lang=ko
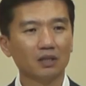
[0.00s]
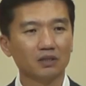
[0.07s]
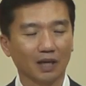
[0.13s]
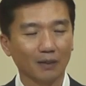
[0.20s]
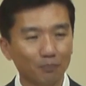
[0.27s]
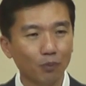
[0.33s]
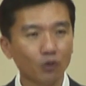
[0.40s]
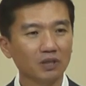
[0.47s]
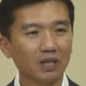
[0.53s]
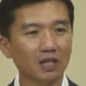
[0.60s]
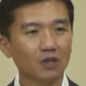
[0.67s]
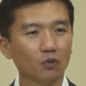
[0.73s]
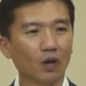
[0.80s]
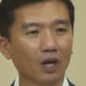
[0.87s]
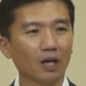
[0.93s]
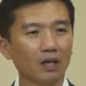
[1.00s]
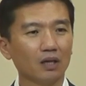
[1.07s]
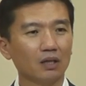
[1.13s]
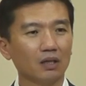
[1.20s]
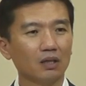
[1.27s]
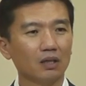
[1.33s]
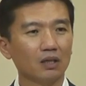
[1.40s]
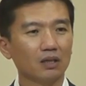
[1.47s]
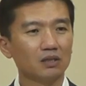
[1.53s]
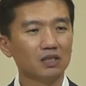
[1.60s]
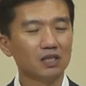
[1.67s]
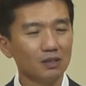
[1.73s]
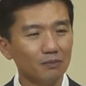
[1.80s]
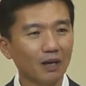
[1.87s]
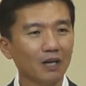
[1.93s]
자포자기와
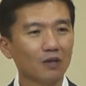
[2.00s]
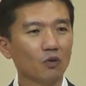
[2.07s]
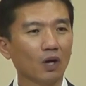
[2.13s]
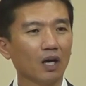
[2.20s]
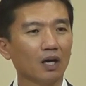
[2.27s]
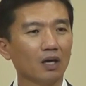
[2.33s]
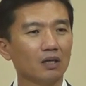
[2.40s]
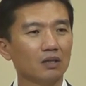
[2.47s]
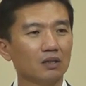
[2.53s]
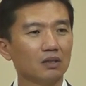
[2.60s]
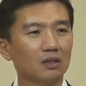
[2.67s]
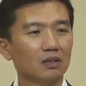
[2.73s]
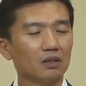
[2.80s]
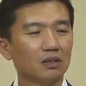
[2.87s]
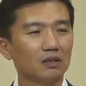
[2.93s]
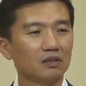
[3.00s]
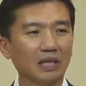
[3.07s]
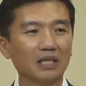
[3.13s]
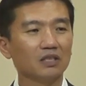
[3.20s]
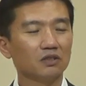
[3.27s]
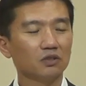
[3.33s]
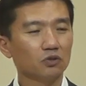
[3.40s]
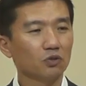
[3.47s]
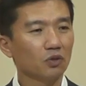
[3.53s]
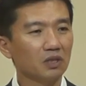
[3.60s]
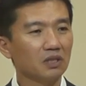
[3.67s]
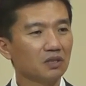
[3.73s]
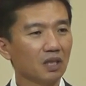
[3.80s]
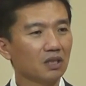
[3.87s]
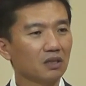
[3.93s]
실망과 자기 스스로
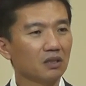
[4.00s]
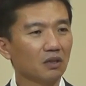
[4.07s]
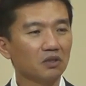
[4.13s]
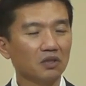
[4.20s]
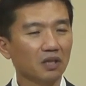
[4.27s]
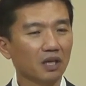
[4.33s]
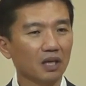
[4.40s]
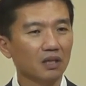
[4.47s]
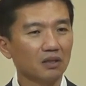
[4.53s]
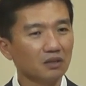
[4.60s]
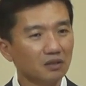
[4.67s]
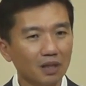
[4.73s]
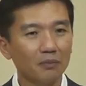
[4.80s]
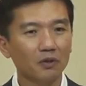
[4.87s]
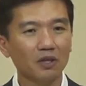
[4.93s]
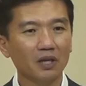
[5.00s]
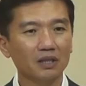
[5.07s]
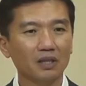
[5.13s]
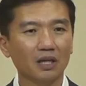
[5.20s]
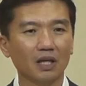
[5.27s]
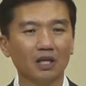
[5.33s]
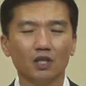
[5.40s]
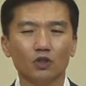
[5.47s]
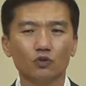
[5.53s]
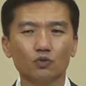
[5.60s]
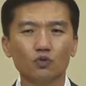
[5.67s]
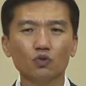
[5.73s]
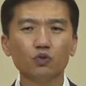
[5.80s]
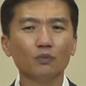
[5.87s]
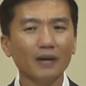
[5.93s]
인생을 어떻게 끝내버려야 되나
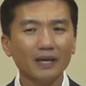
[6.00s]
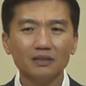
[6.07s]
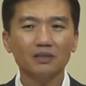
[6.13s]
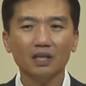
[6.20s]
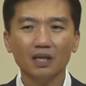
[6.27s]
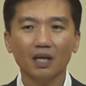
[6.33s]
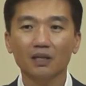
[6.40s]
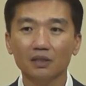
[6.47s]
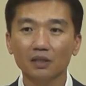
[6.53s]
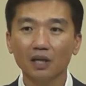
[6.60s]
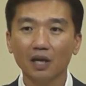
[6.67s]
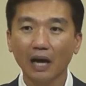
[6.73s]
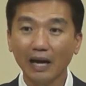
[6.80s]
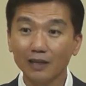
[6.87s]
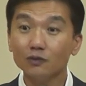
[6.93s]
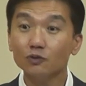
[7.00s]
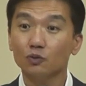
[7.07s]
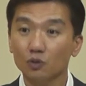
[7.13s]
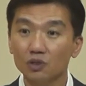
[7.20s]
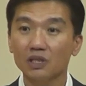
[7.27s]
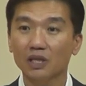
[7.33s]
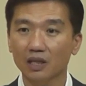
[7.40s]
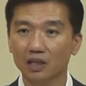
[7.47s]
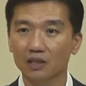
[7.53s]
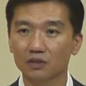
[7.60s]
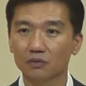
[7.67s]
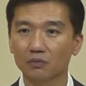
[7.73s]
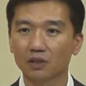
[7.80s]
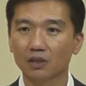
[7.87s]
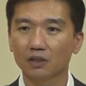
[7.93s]
수많은 생각을 할 수도 있지
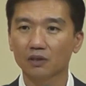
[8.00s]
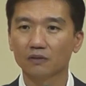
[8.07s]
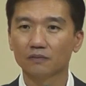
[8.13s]
않았겠습니까?